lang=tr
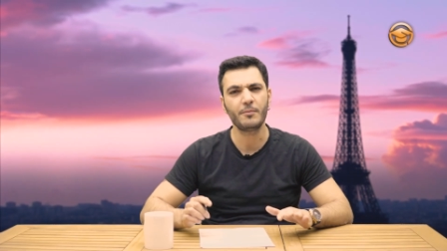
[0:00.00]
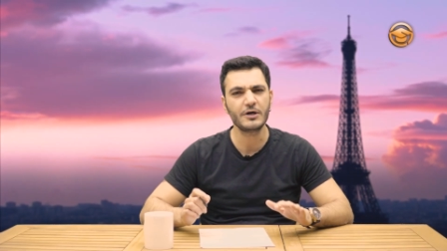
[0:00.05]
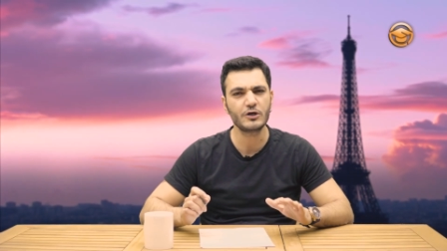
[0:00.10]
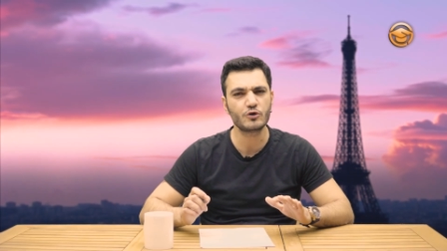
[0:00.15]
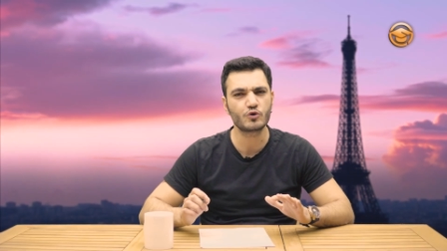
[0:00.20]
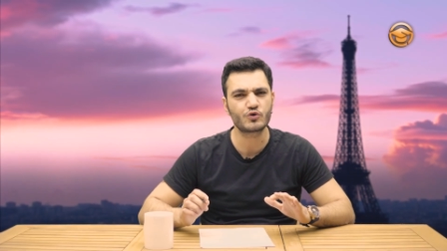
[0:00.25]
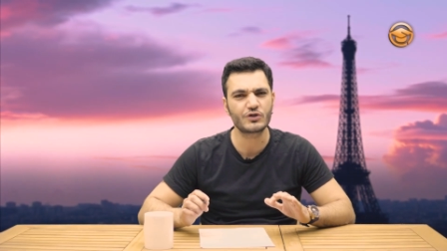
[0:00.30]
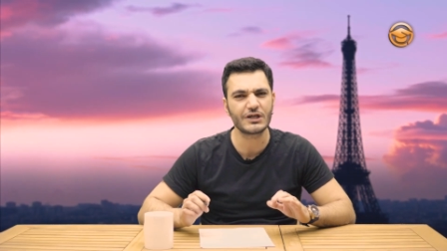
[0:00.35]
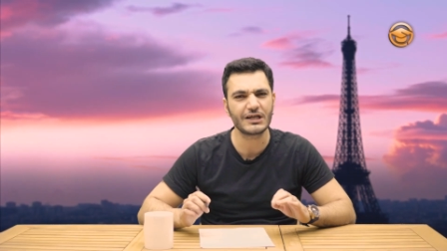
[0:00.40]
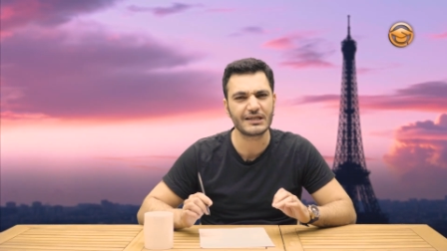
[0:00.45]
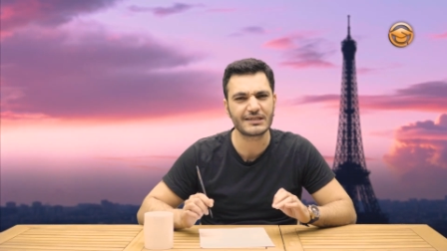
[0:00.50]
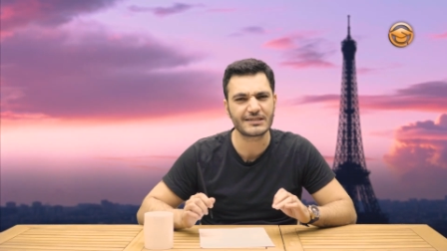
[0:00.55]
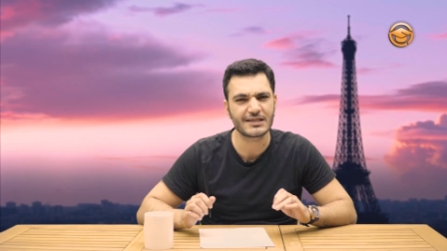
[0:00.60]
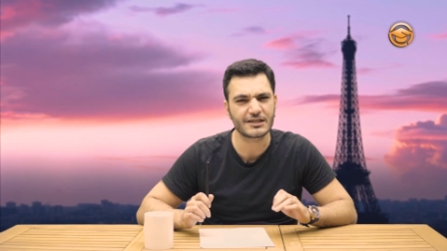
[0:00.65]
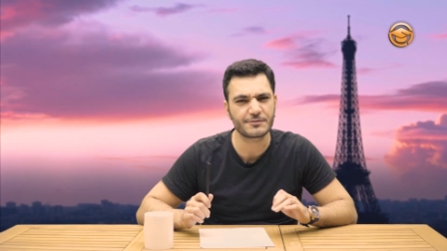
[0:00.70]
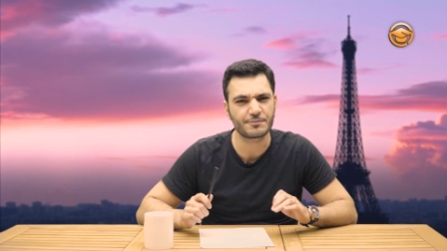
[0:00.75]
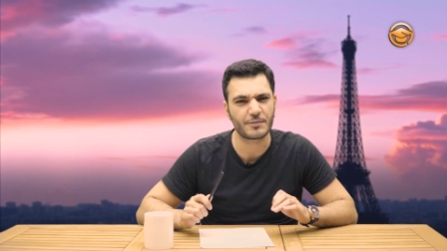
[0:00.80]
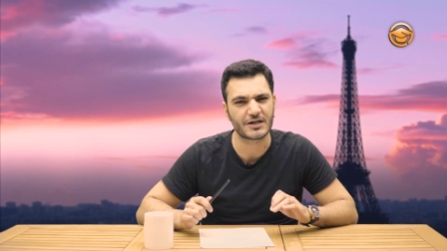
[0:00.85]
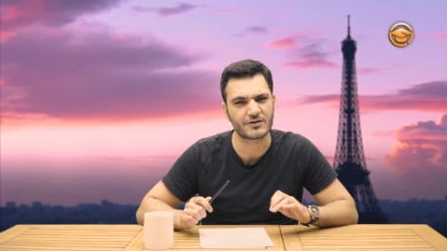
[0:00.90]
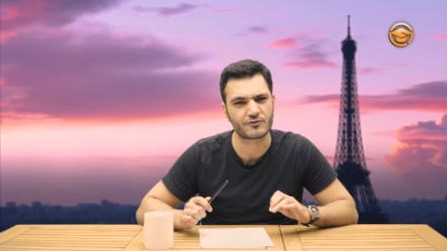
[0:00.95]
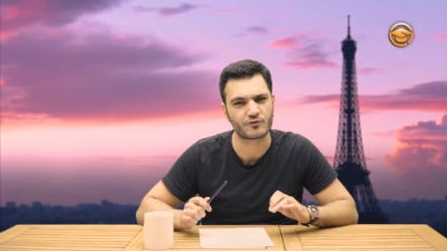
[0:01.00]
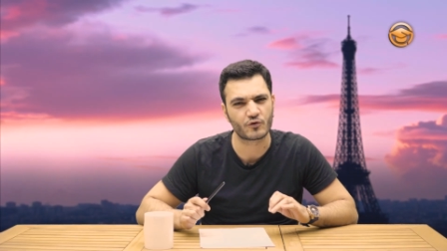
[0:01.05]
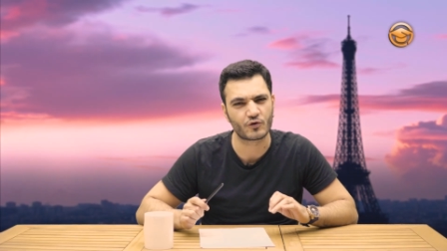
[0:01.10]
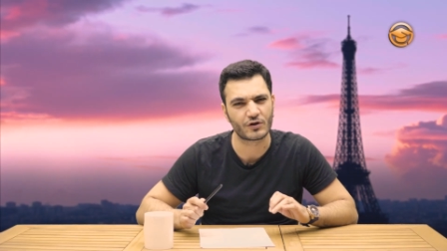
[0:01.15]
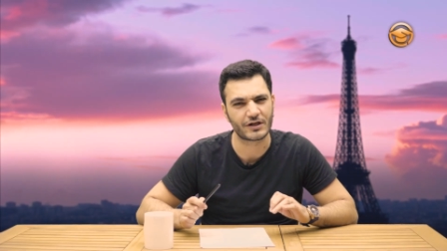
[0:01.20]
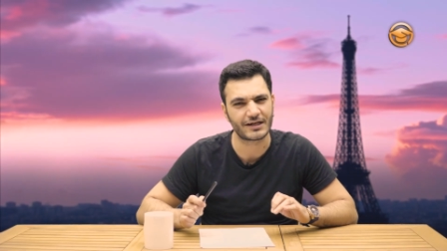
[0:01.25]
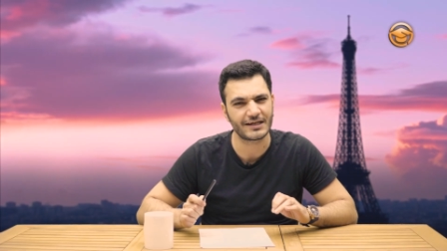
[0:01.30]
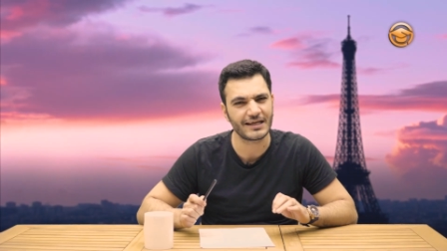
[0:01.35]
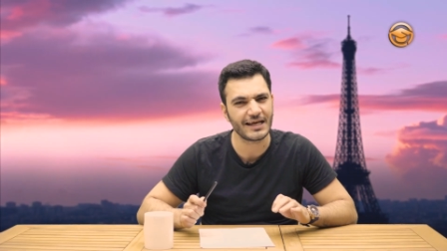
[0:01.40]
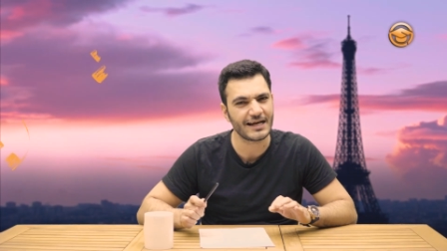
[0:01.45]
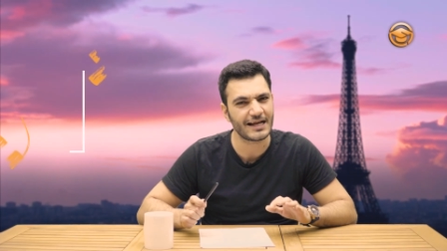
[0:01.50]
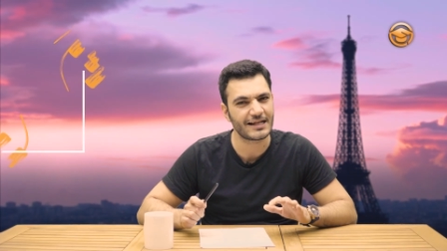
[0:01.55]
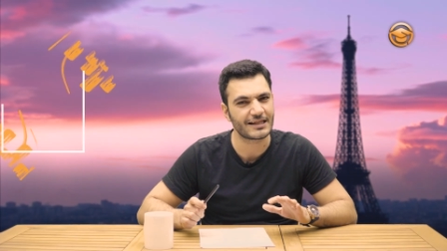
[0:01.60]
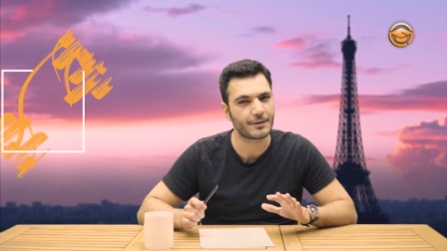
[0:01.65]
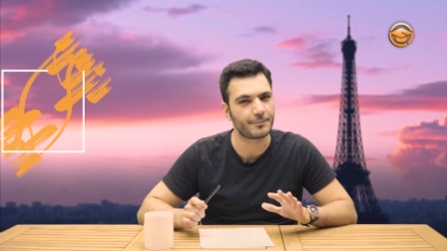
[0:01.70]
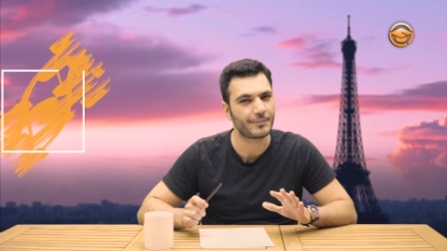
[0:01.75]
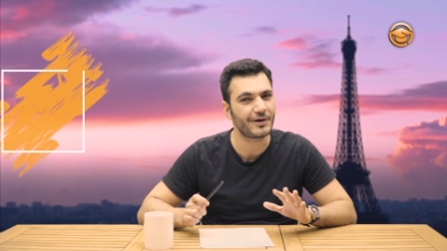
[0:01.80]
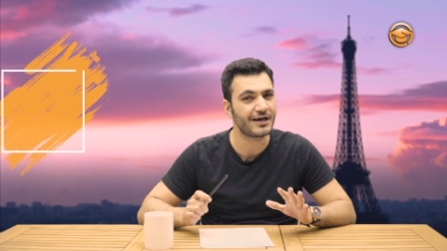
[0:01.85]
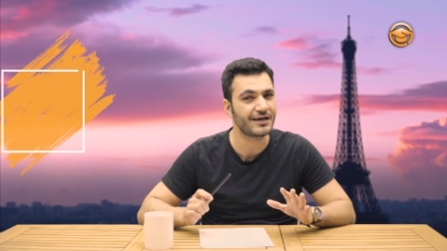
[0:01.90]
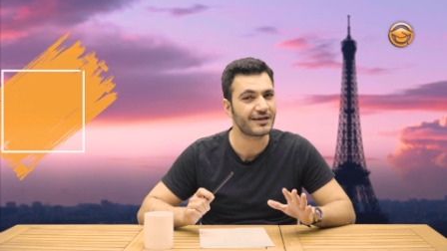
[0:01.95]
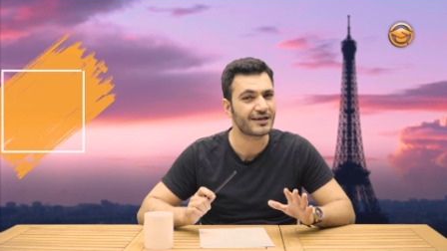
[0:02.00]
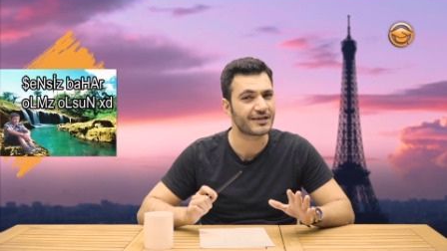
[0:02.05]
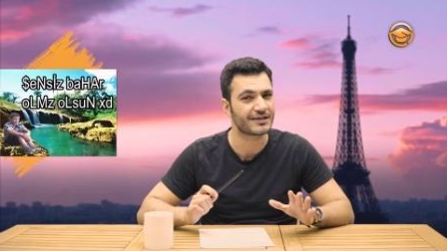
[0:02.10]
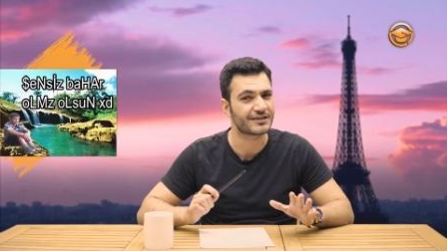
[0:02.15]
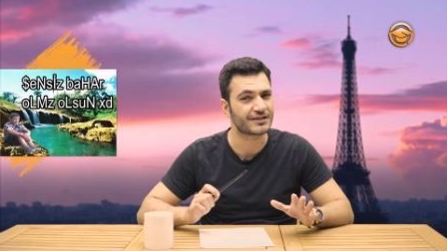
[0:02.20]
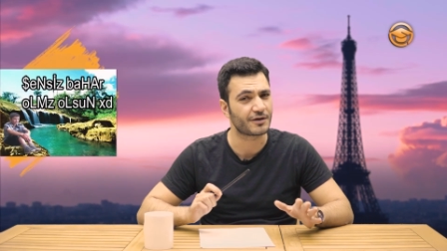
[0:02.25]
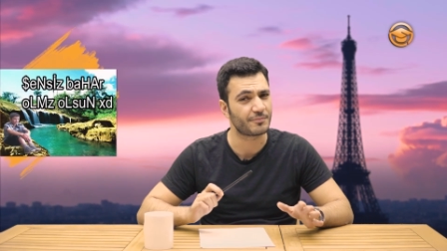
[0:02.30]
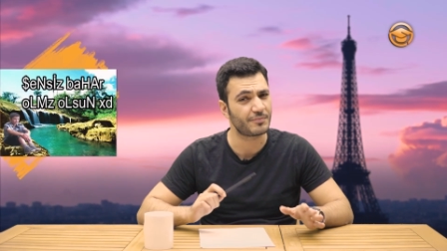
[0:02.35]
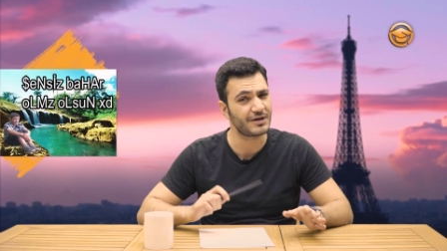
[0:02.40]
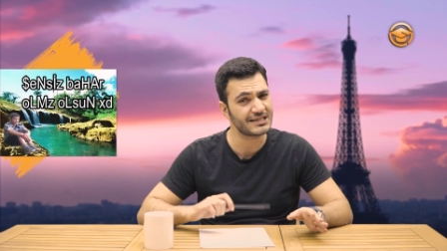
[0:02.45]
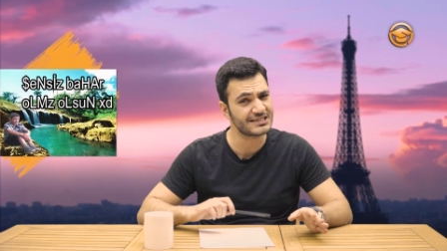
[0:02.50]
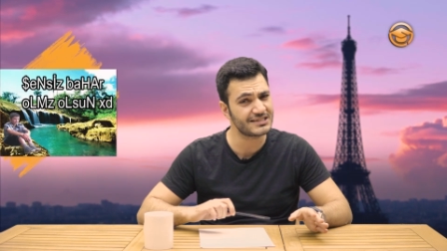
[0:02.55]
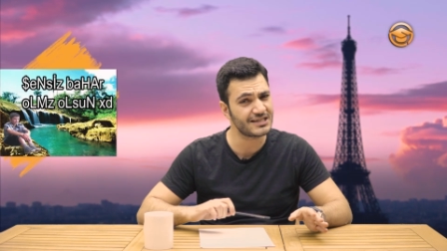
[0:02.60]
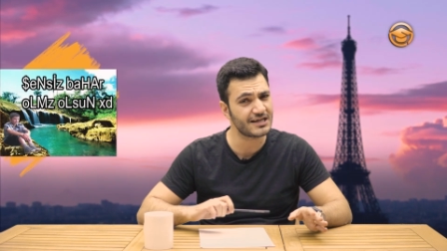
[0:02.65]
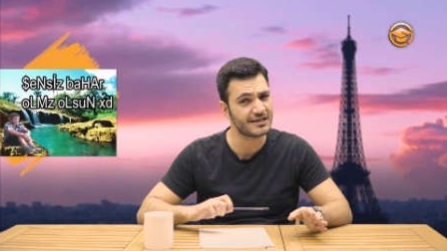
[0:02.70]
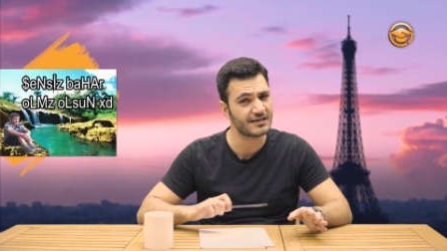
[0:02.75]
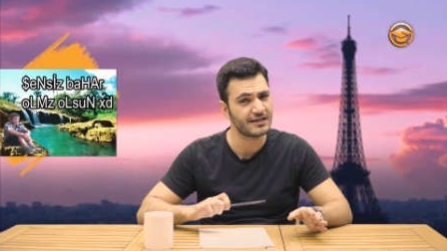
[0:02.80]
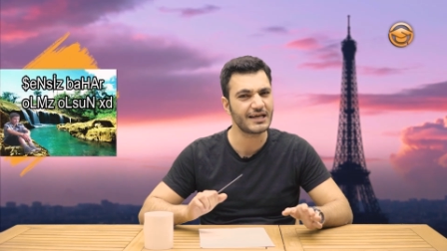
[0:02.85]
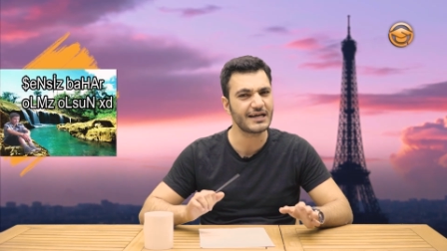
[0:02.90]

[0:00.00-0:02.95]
Ama yüksek lisans başvuruları genelde bahar ayında başlar,